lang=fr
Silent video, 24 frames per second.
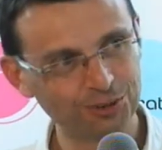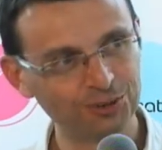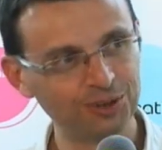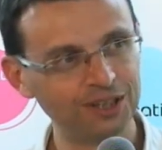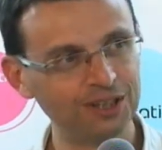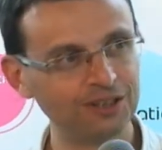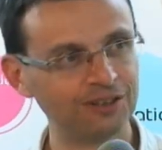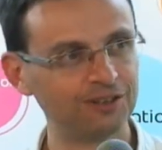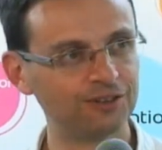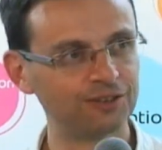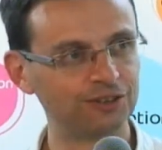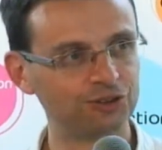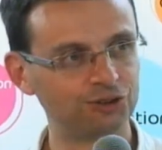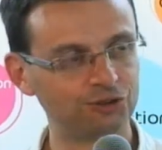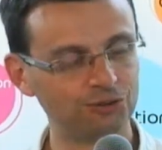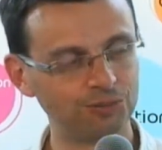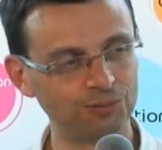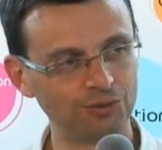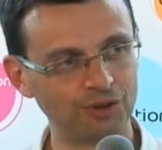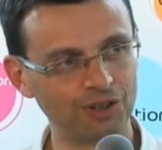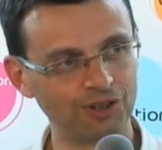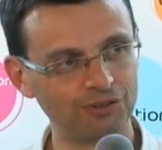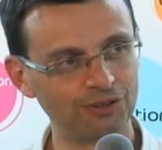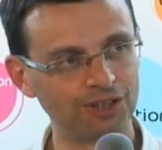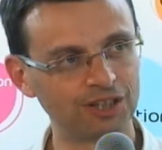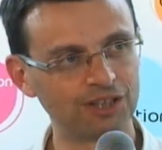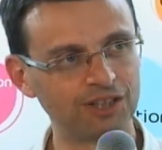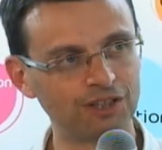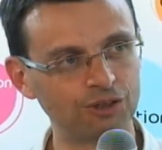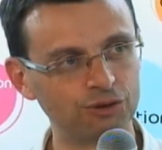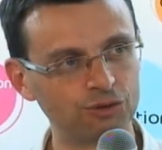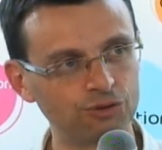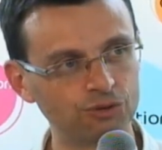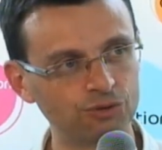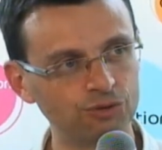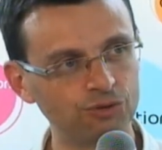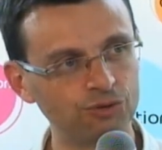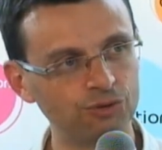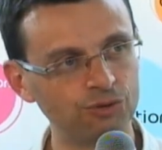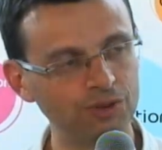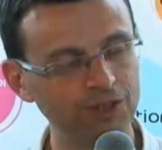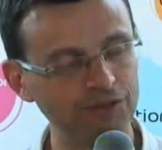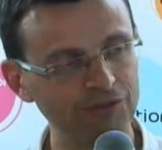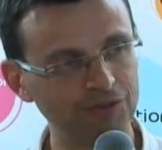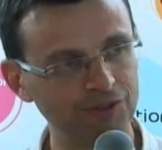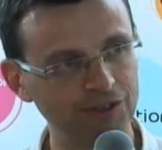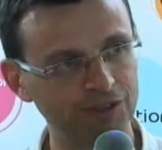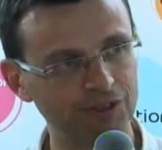Je vais pouvoir avoir quelque chose
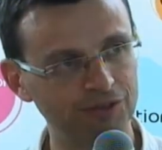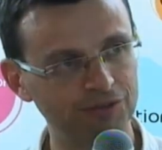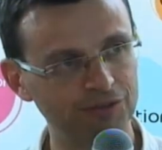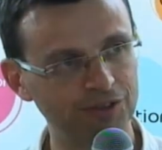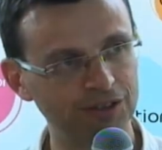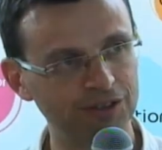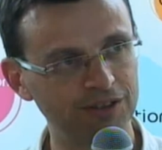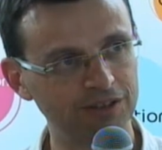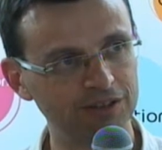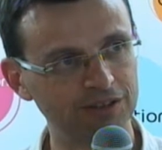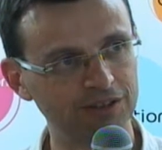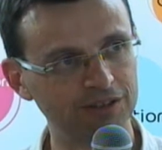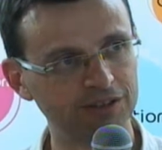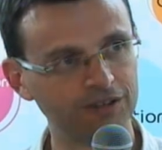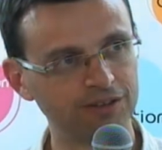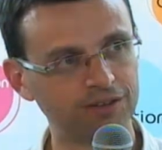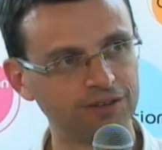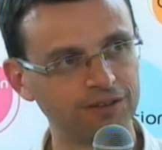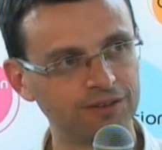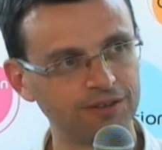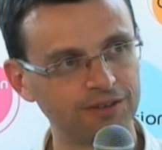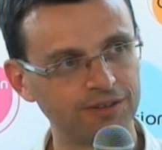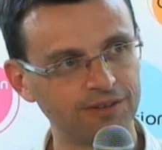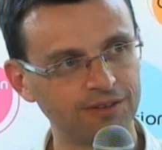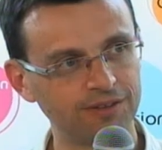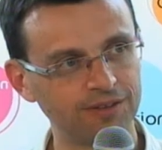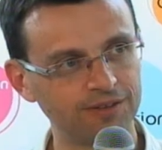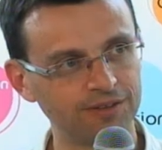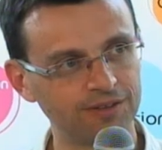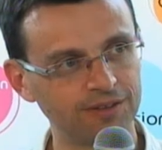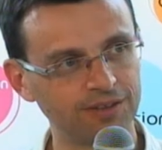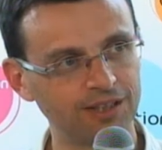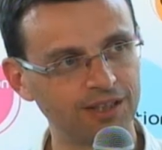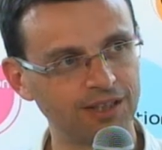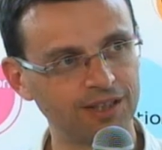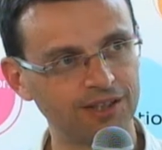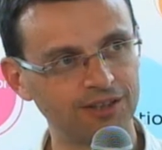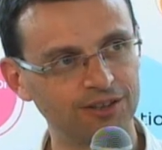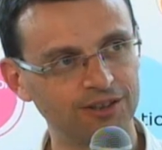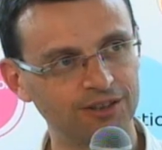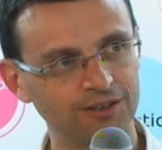d'unifié en fait. Tout à fait. et Une vraie